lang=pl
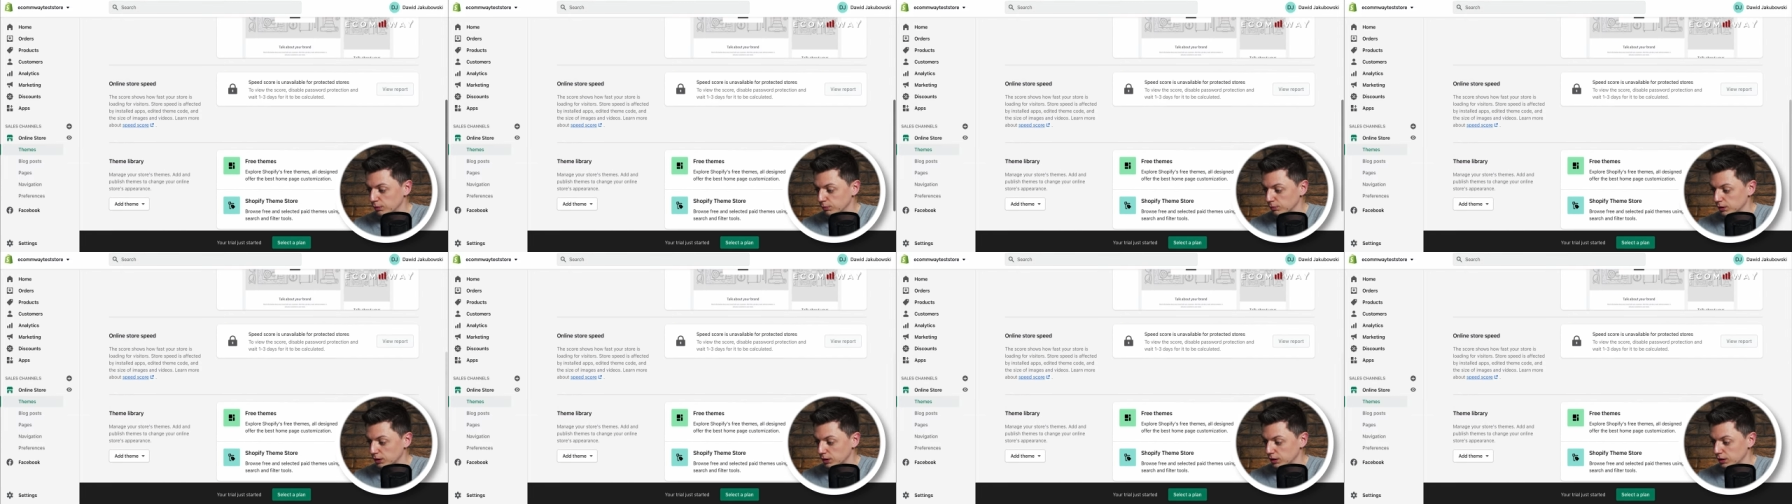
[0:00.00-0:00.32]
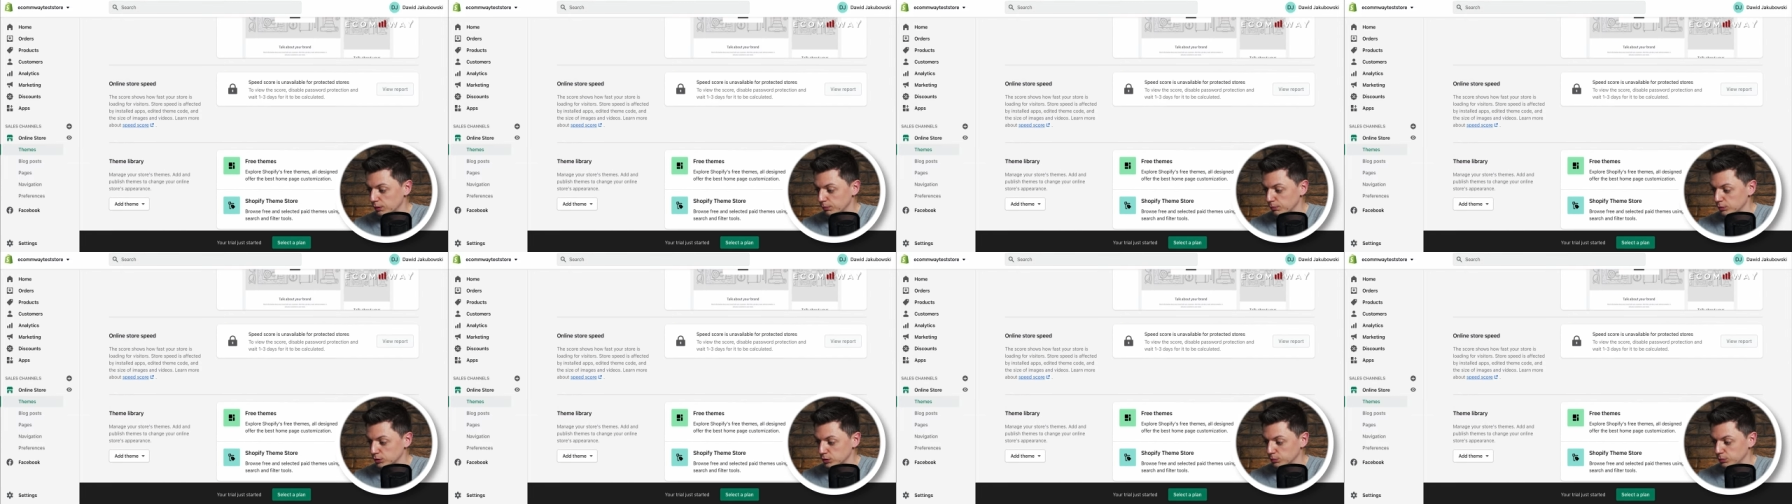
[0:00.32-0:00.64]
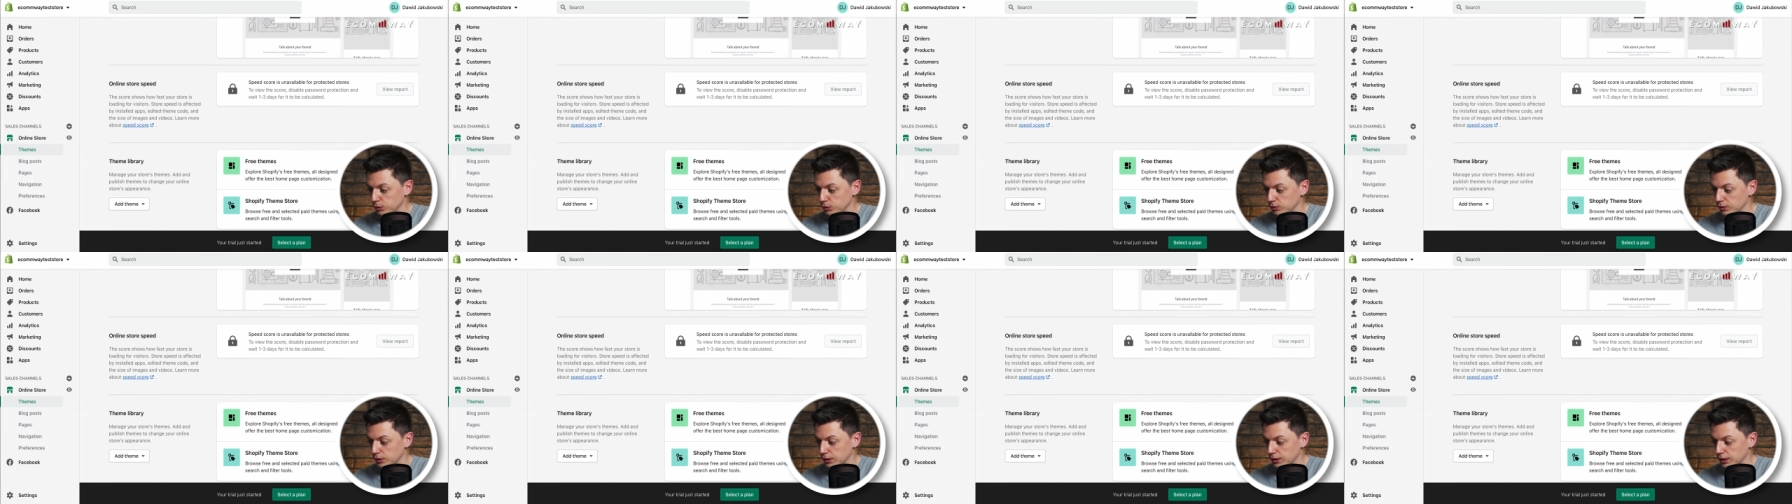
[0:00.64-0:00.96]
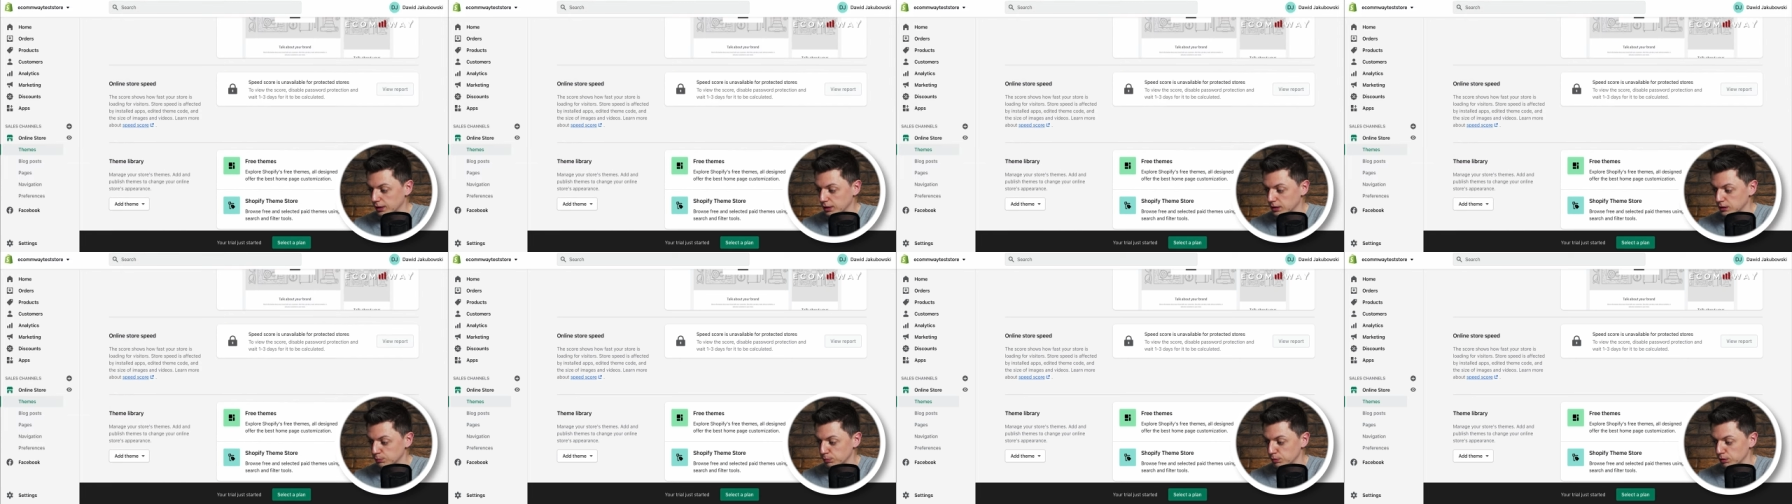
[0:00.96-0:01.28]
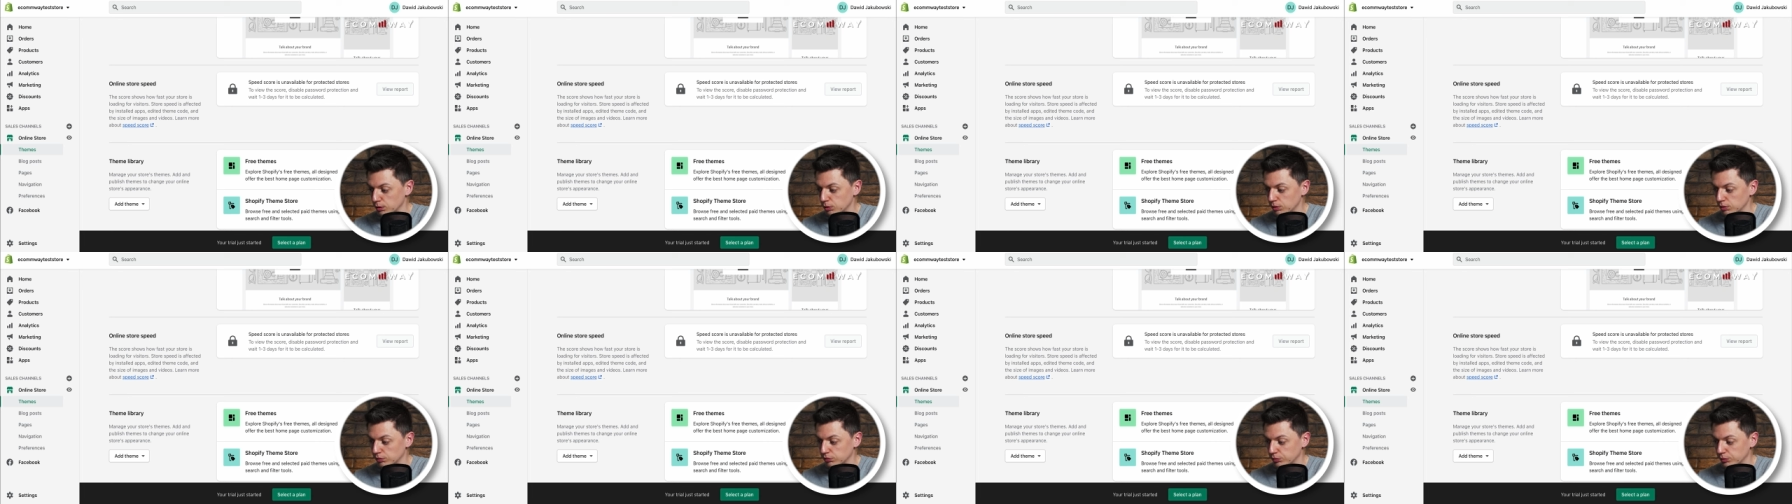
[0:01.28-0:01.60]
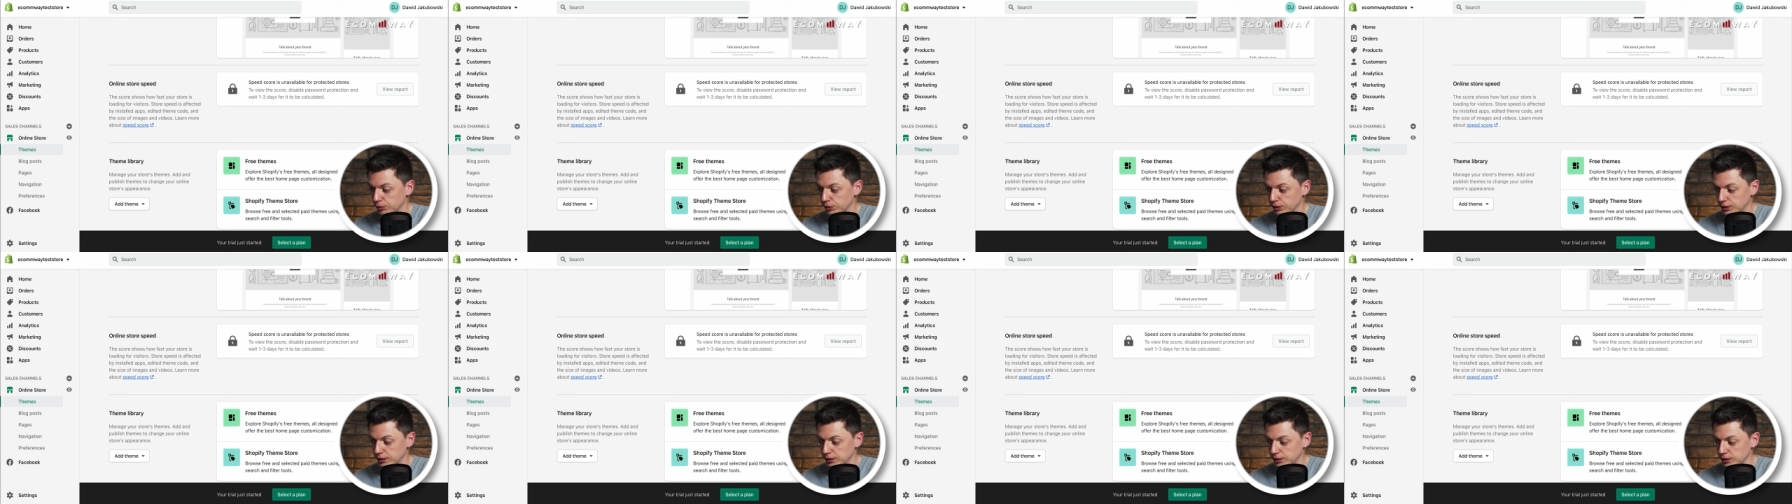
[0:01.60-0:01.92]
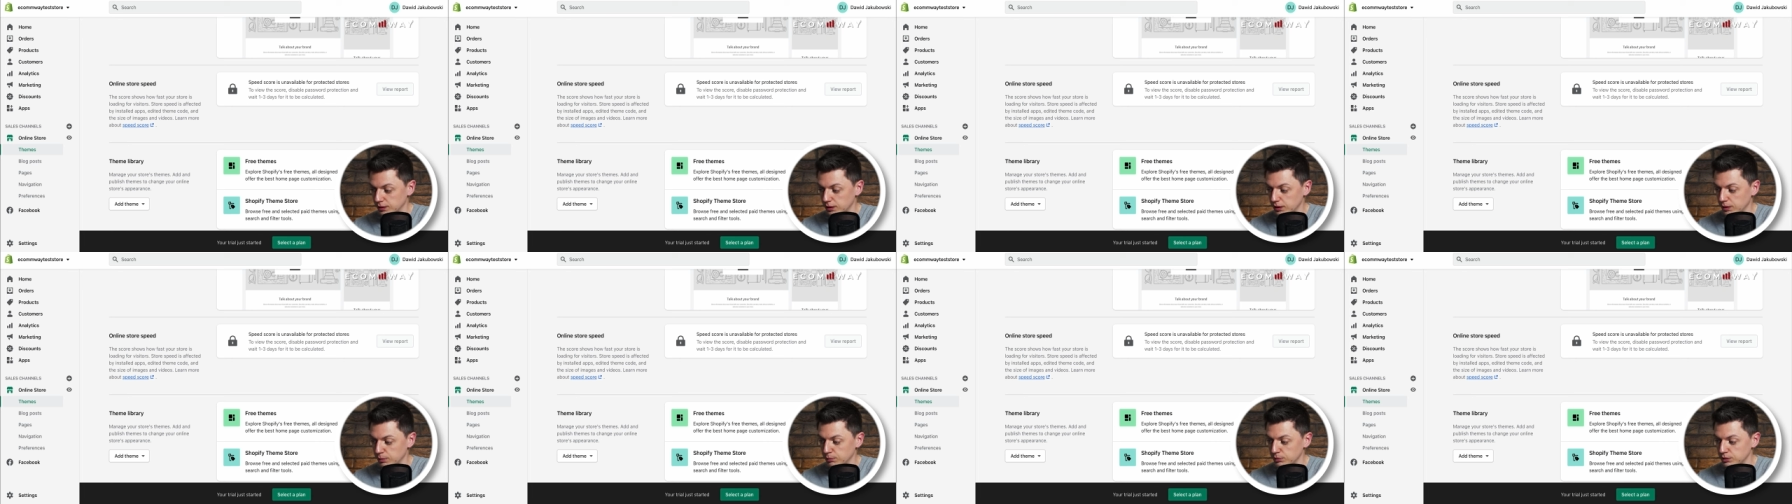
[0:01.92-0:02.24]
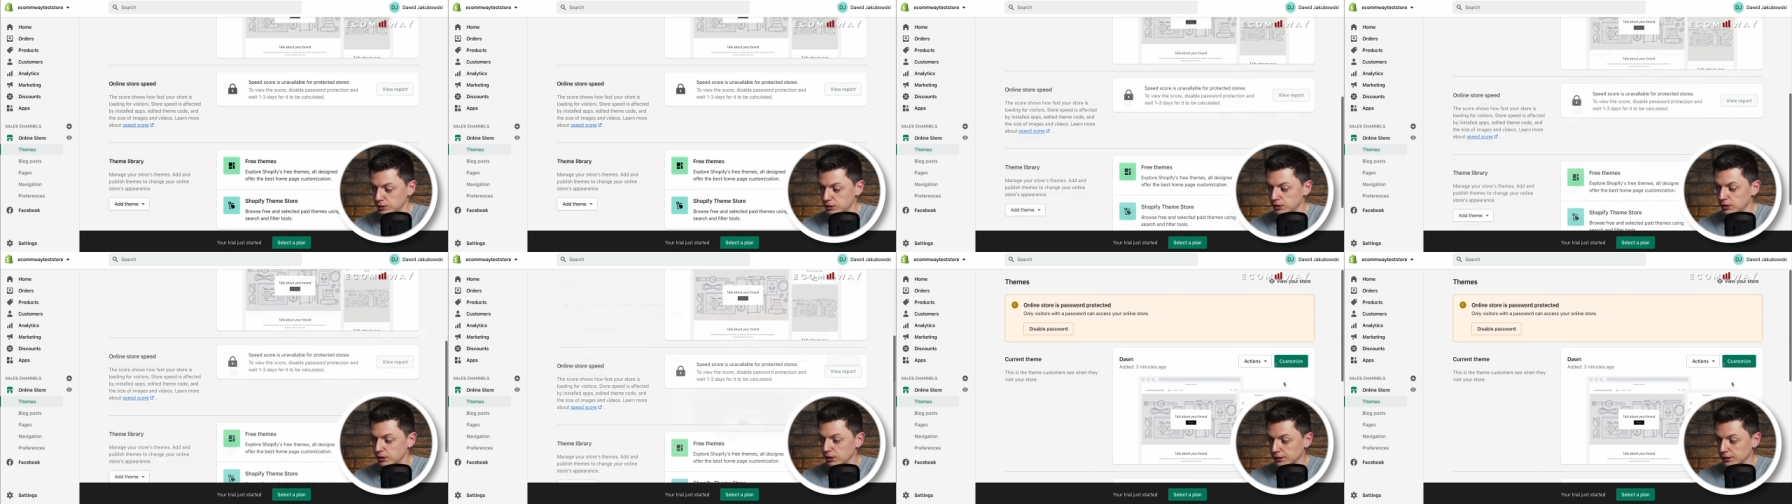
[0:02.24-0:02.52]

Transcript: klikamy sobie tutaj Explore Free Teams.